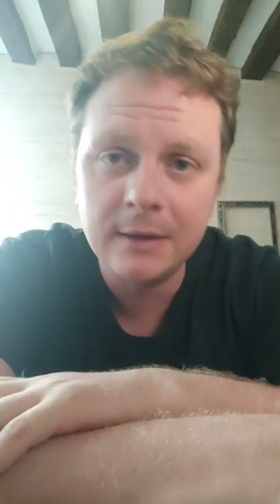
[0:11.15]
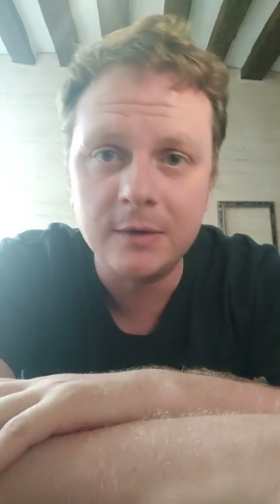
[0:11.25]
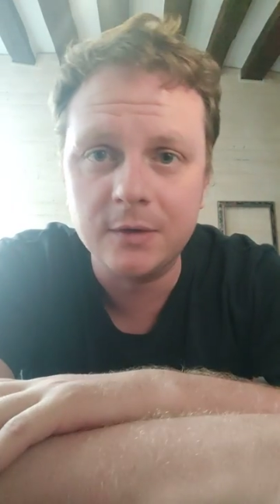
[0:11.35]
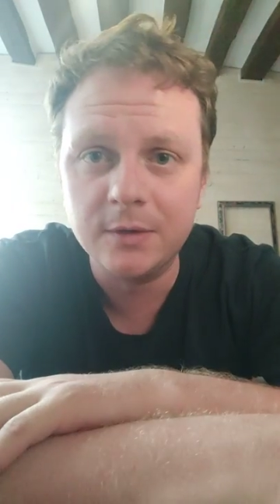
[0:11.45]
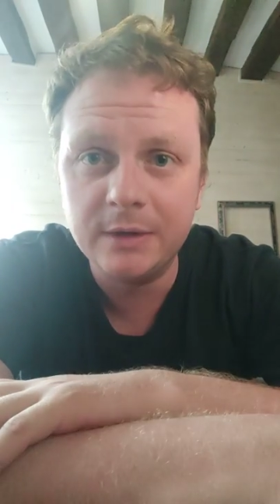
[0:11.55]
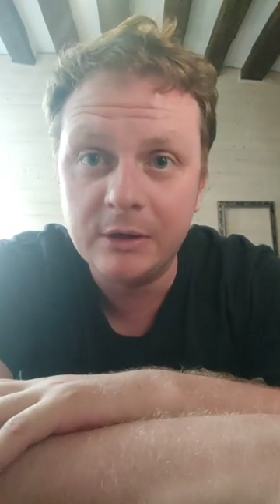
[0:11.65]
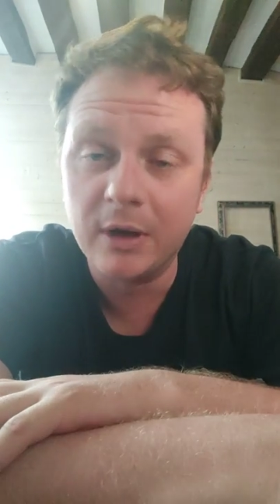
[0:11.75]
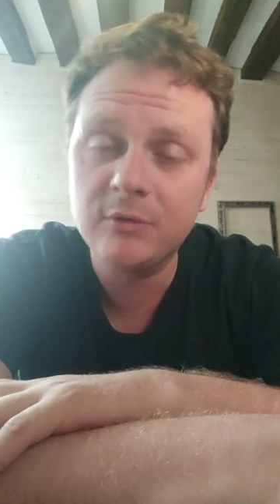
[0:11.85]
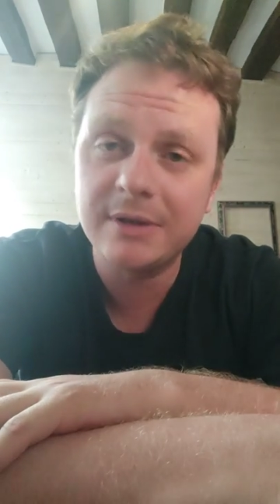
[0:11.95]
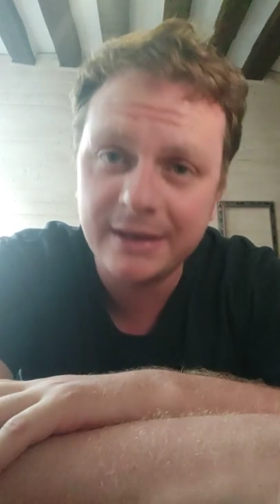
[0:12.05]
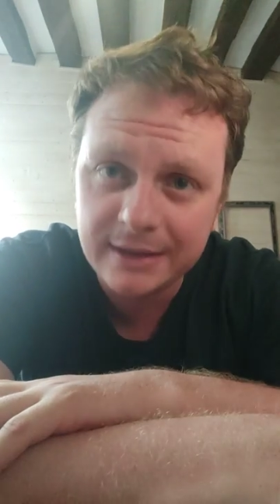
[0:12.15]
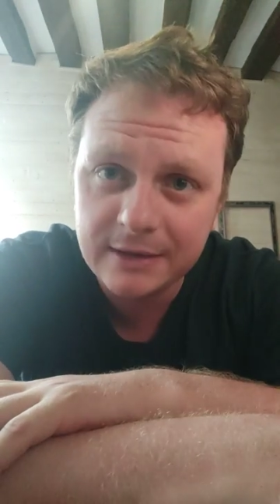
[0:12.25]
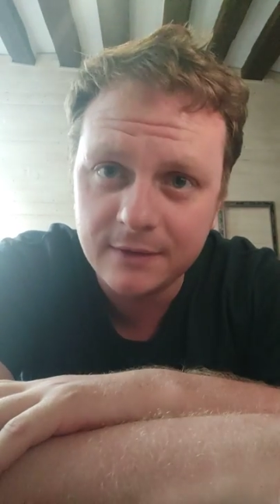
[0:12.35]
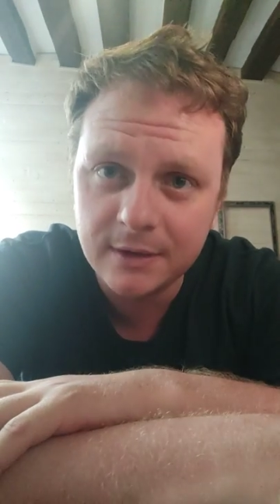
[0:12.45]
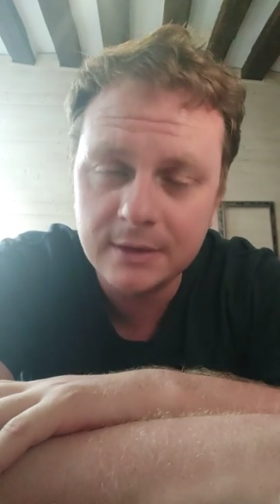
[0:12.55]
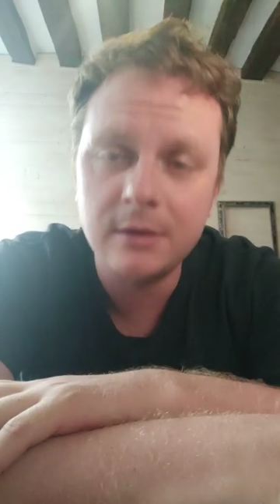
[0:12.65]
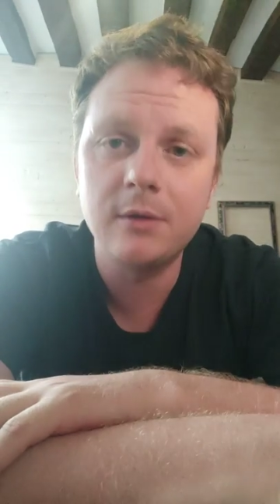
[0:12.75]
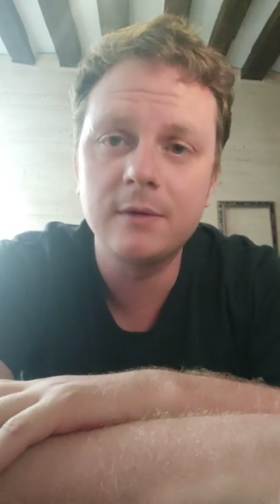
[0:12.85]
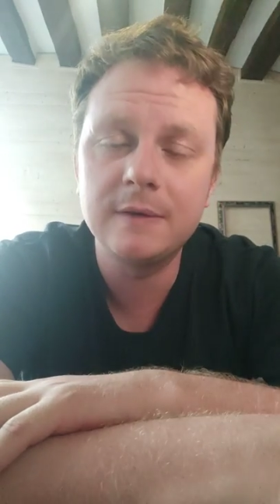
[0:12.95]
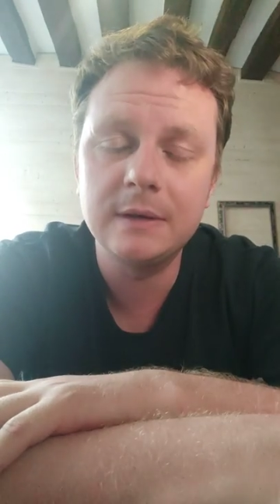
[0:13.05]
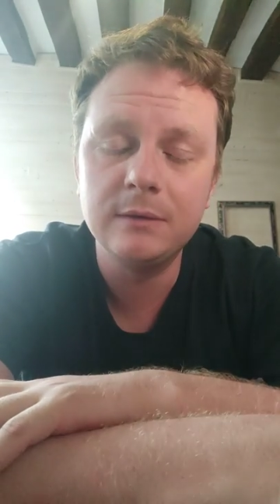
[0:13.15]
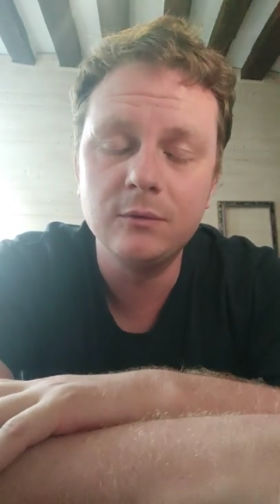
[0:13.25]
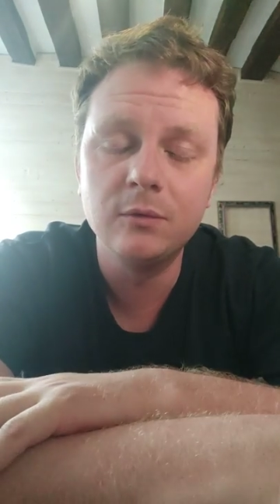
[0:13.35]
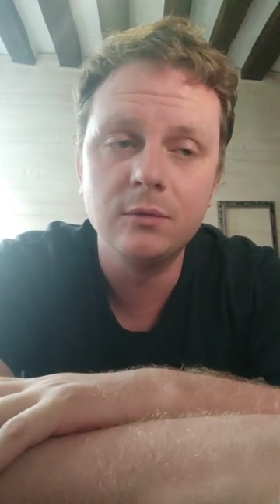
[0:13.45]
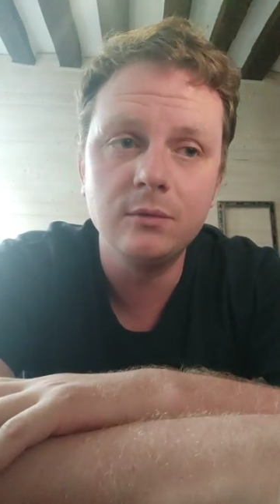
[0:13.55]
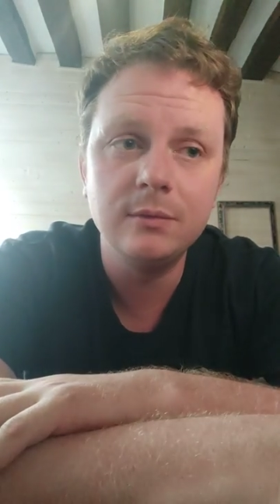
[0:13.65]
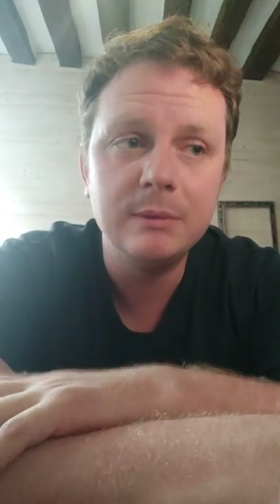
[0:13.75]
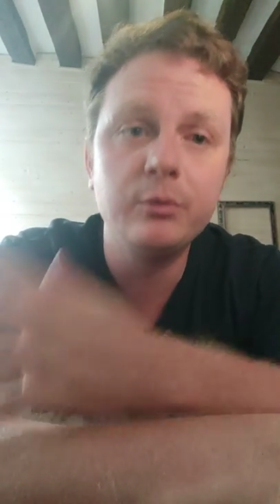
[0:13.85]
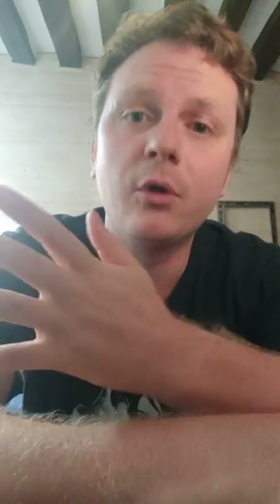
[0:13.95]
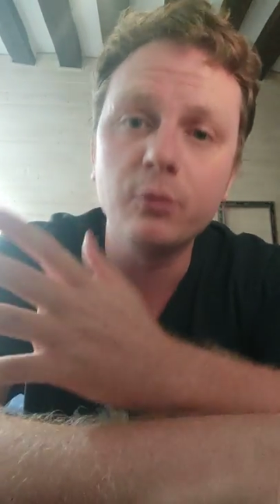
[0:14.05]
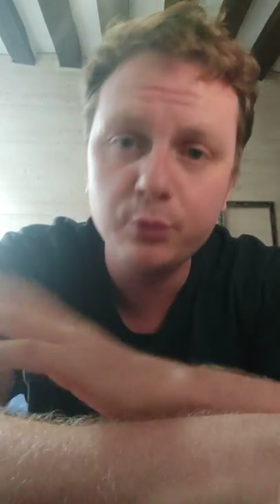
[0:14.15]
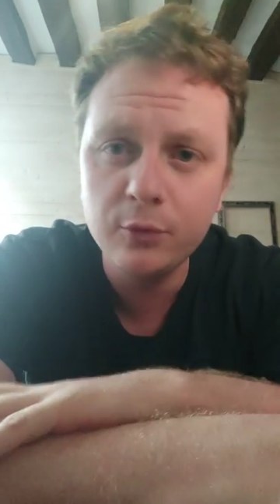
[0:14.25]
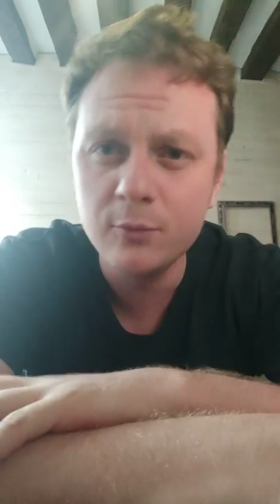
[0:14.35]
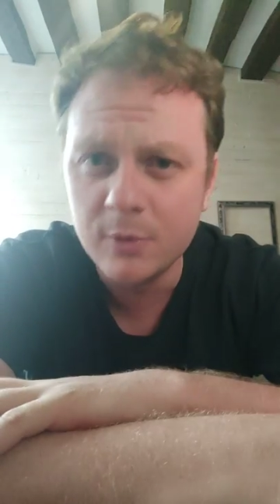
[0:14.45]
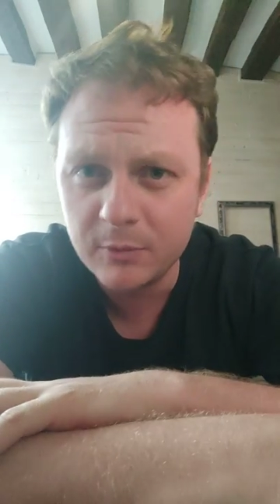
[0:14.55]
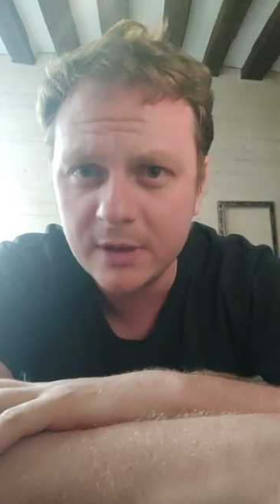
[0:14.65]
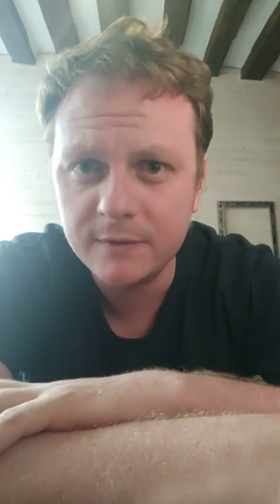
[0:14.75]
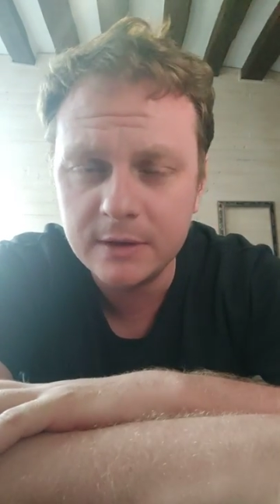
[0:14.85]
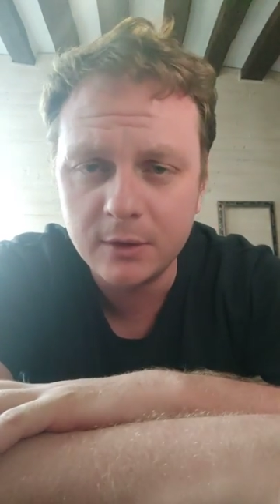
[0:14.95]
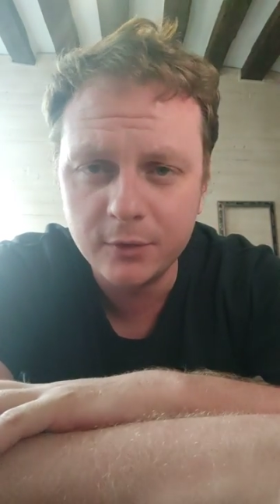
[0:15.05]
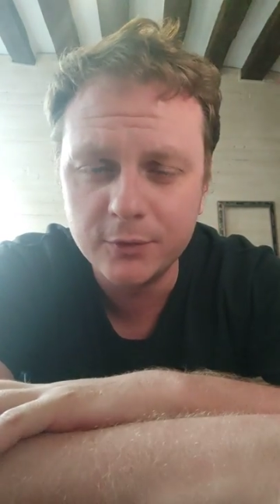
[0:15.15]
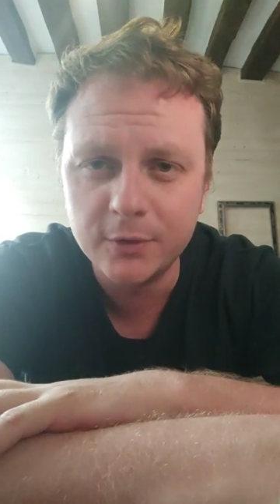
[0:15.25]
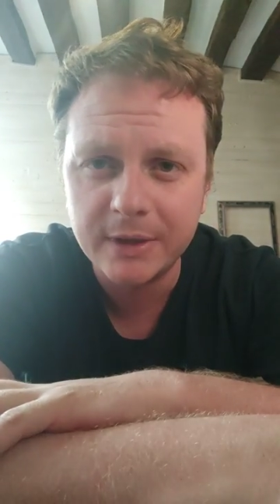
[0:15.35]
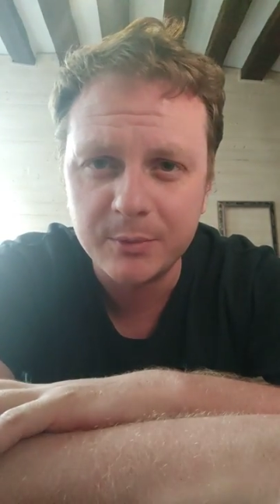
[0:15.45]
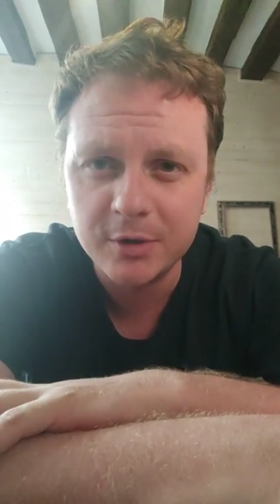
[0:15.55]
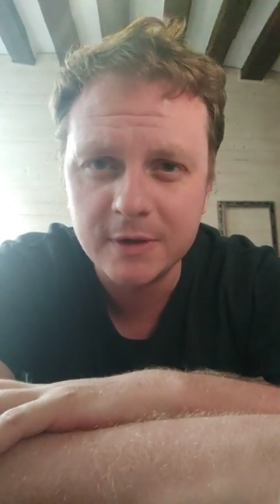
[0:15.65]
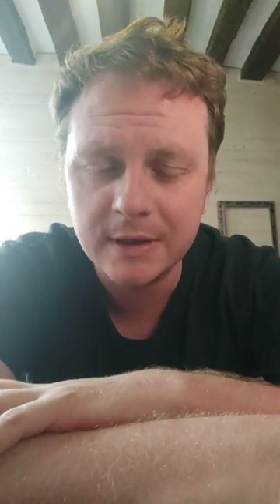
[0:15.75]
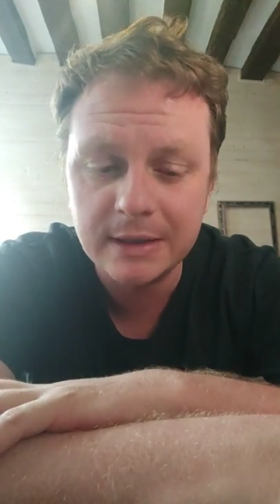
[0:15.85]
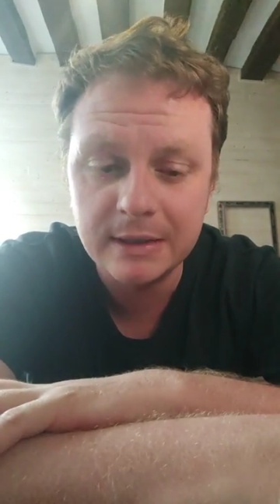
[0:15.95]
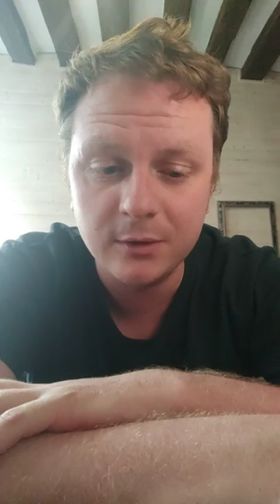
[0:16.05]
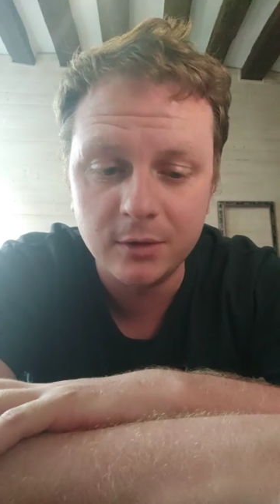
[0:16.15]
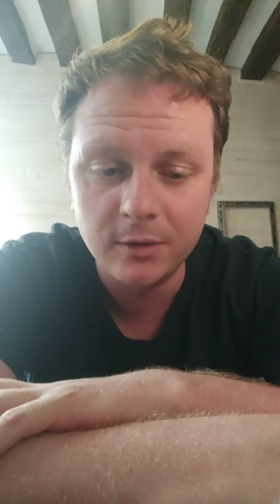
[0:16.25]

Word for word: Euh, il aurait dû être écrivain. c'est une, plus grande plume, à mon avis, de notre époque. Et,